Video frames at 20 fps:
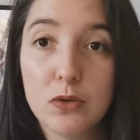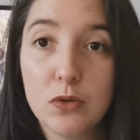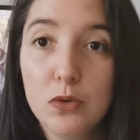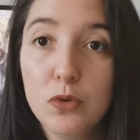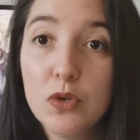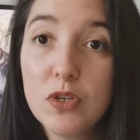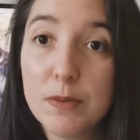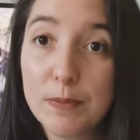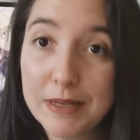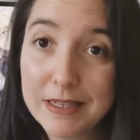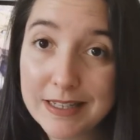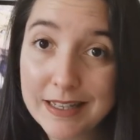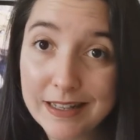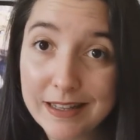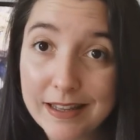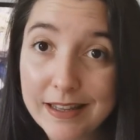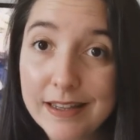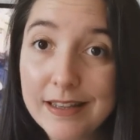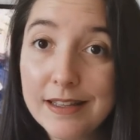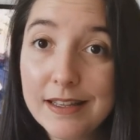parce que j'ai passé
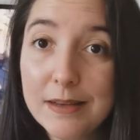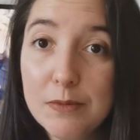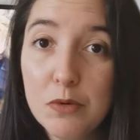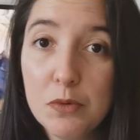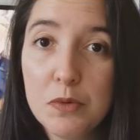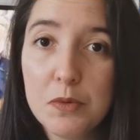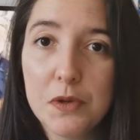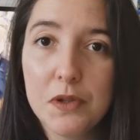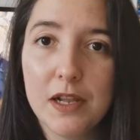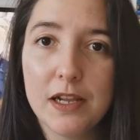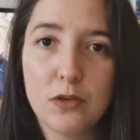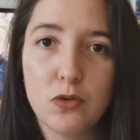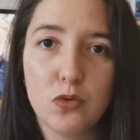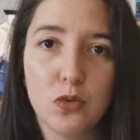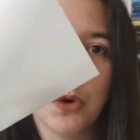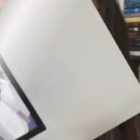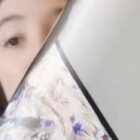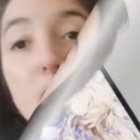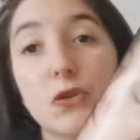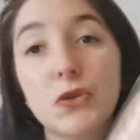un très très bon moment de
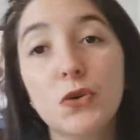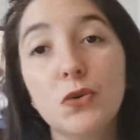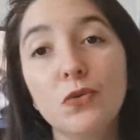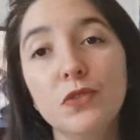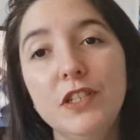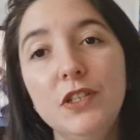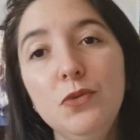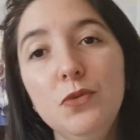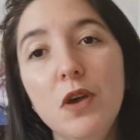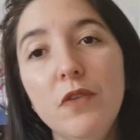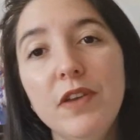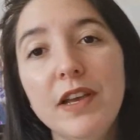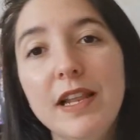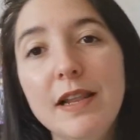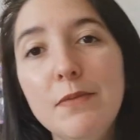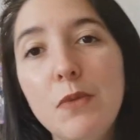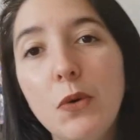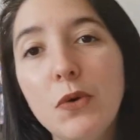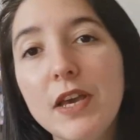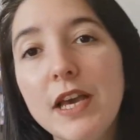lecture. Je continue avec
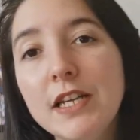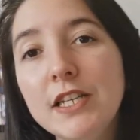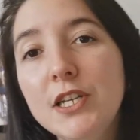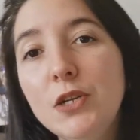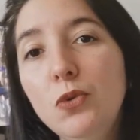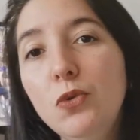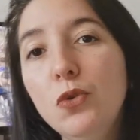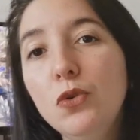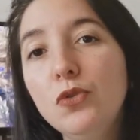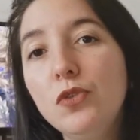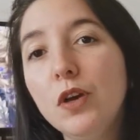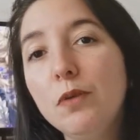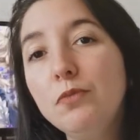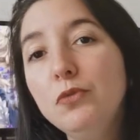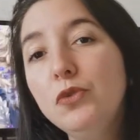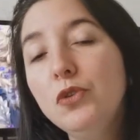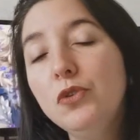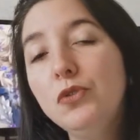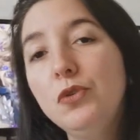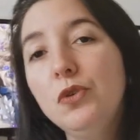les mangas, j'ai lu le
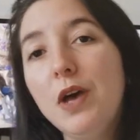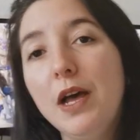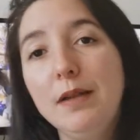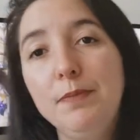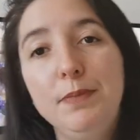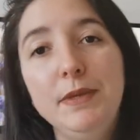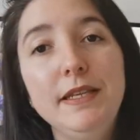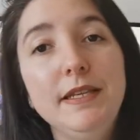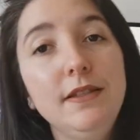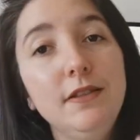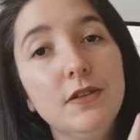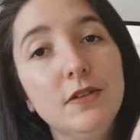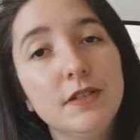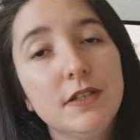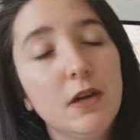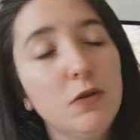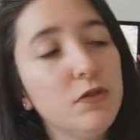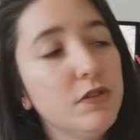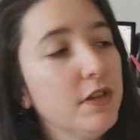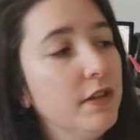tome 2 de Alpi de
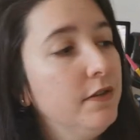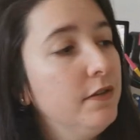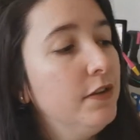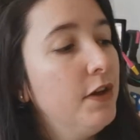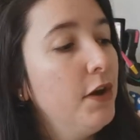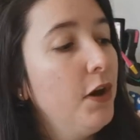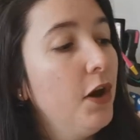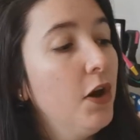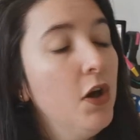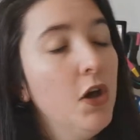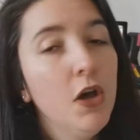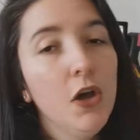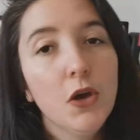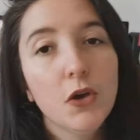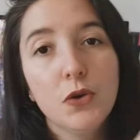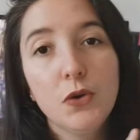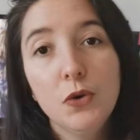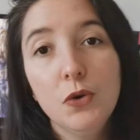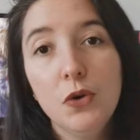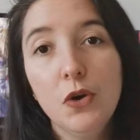South Thunder
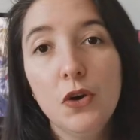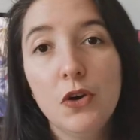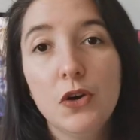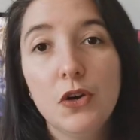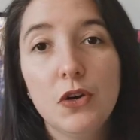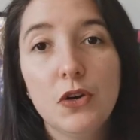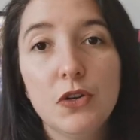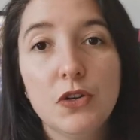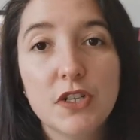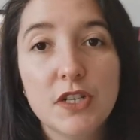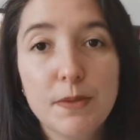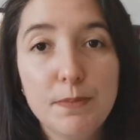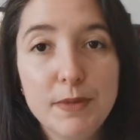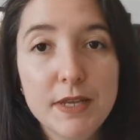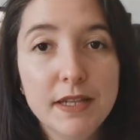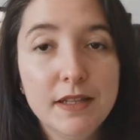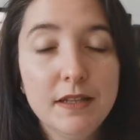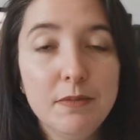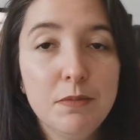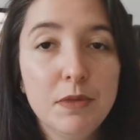que euh, j'ai
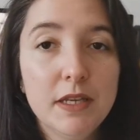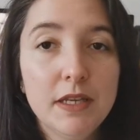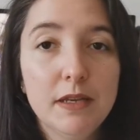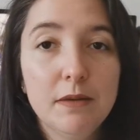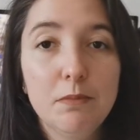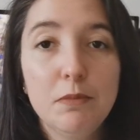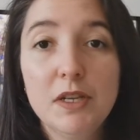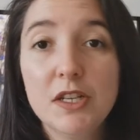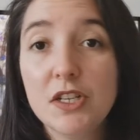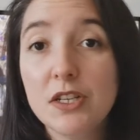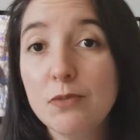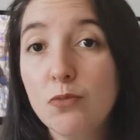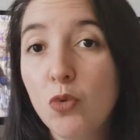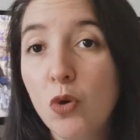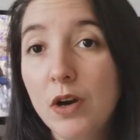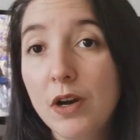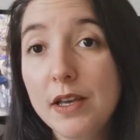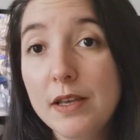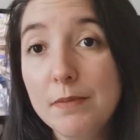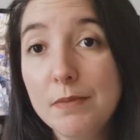bien aimé mais j'ai
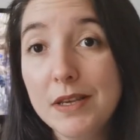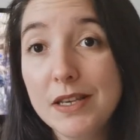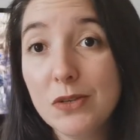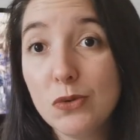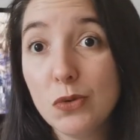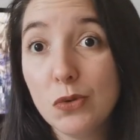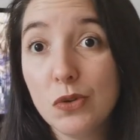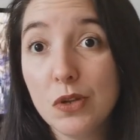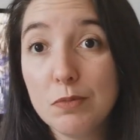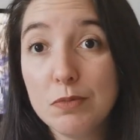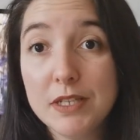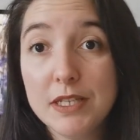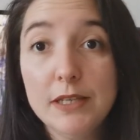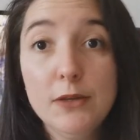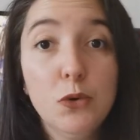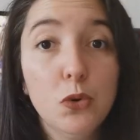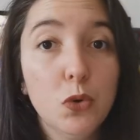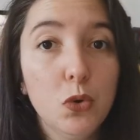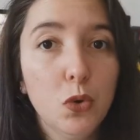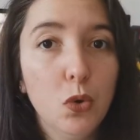moins aimé ce
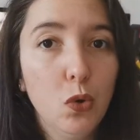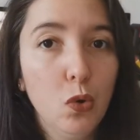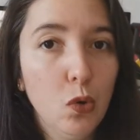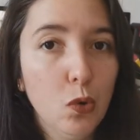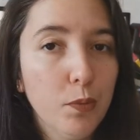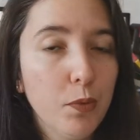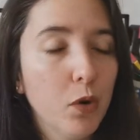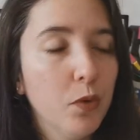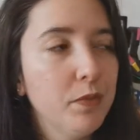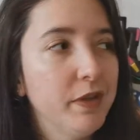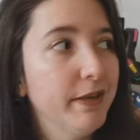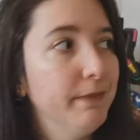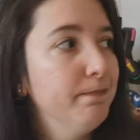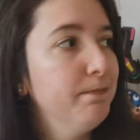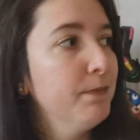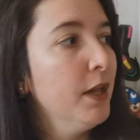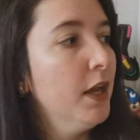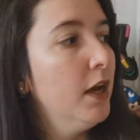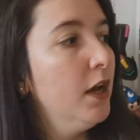tome-ci que le premier.